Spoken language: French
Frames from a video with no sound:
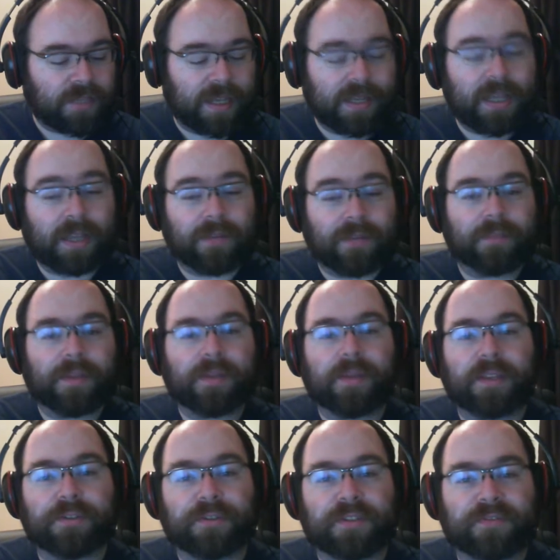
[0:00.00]
Et dernièrement,
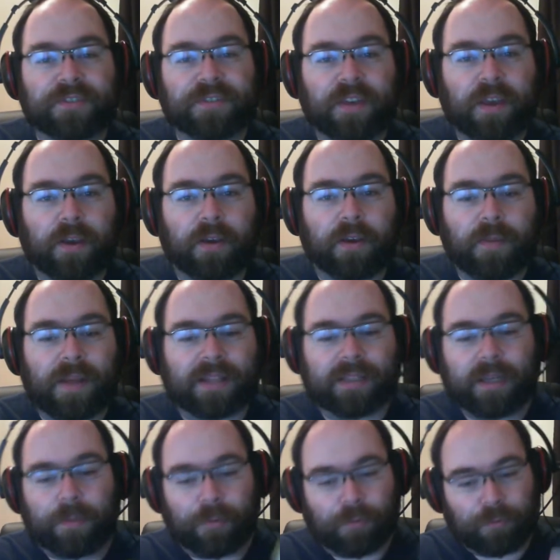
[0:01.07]
bien sûr, si vous avez un
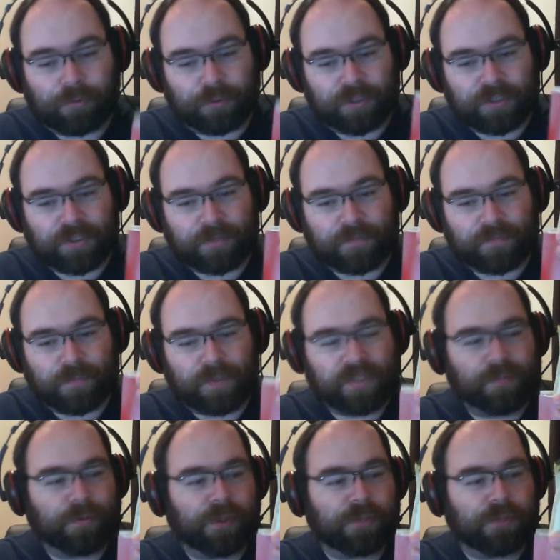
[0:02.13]
commentaire à propos de ce
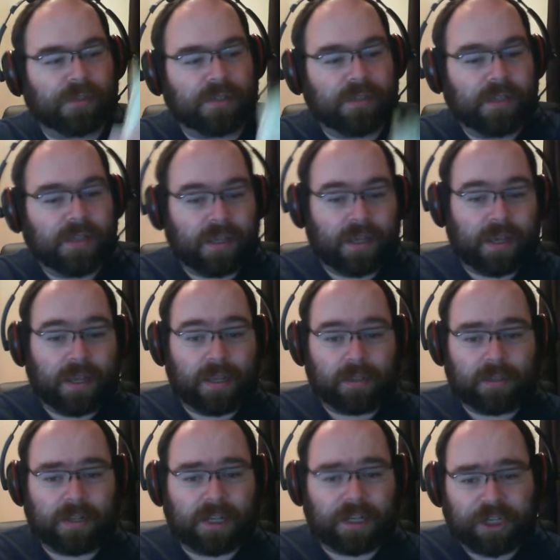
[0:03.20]
petit produit-là,
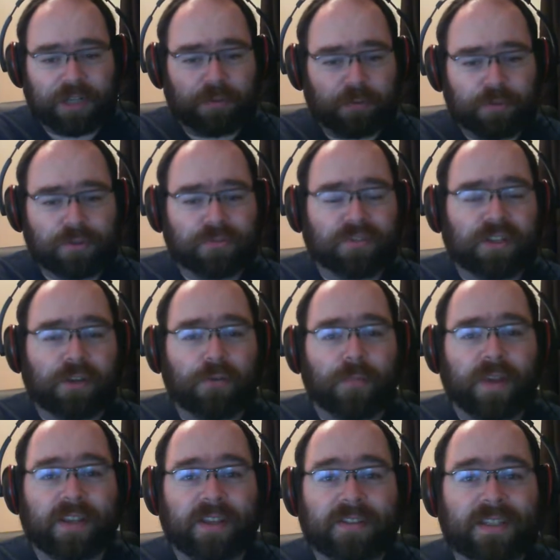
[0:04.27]
de la chaîne ou du vidéo,
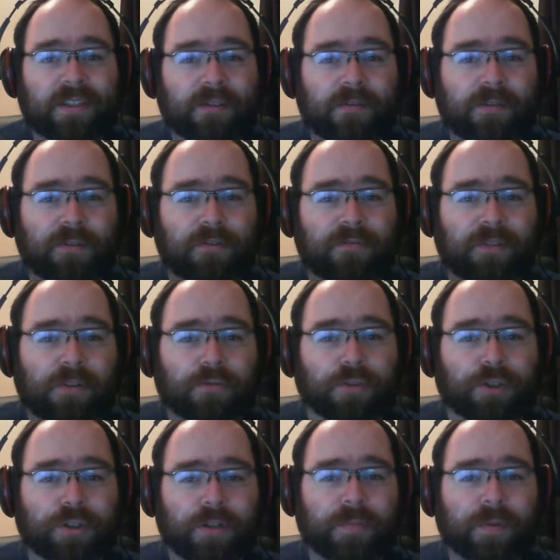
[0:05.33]
ben, il y a une section en dessous du vidéo
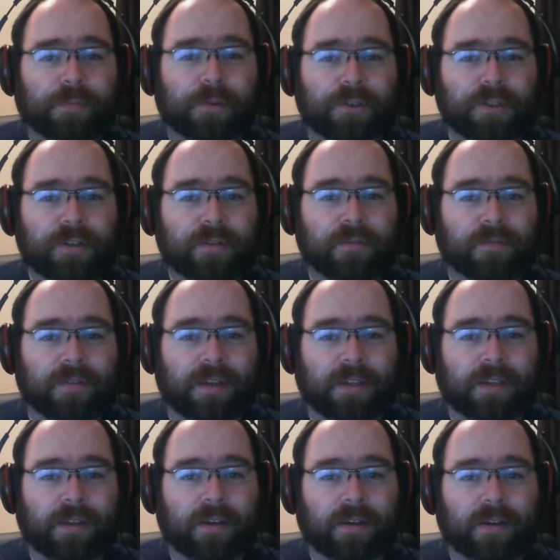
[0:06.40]
justement pour ça. Fait
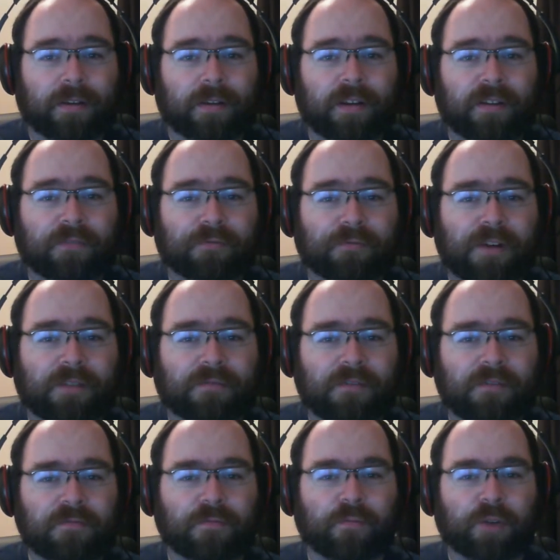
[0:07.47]
que euh, donnez-vous à
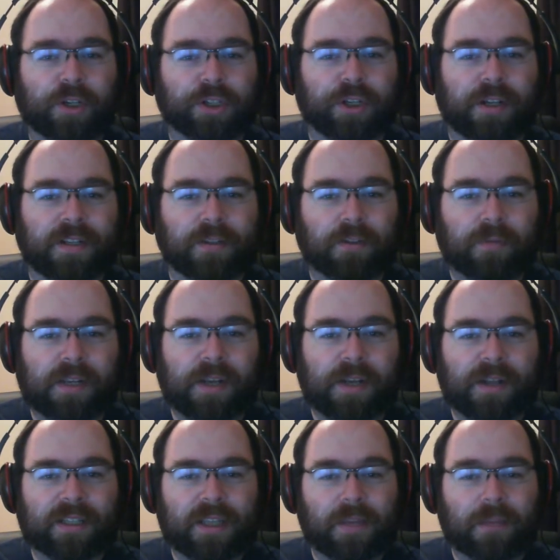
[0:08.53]
fond. Moi, je lis tous les
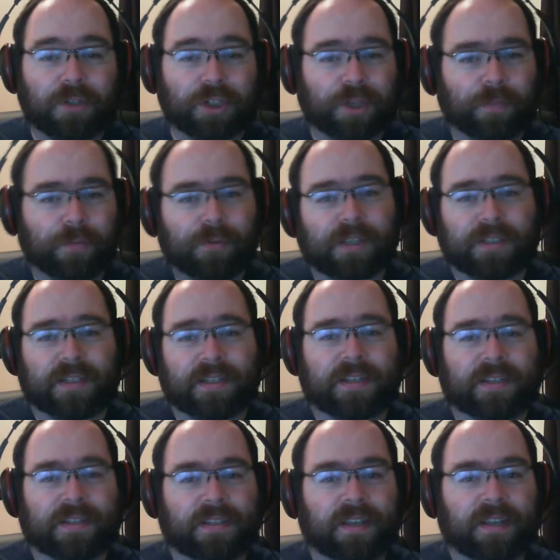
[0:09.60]
commentaires et je réponds quand c'est
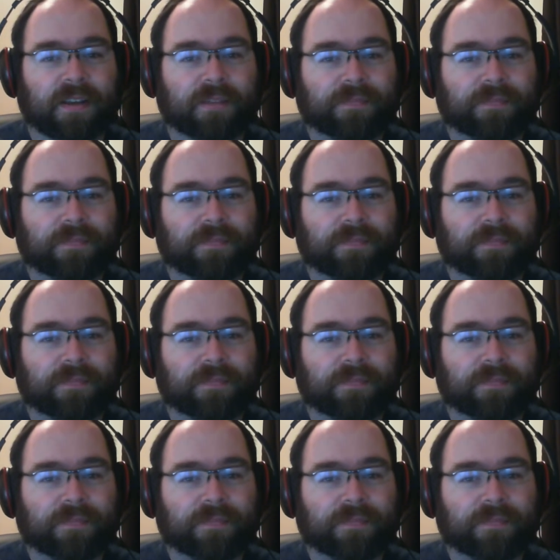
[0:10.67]
nécessaire.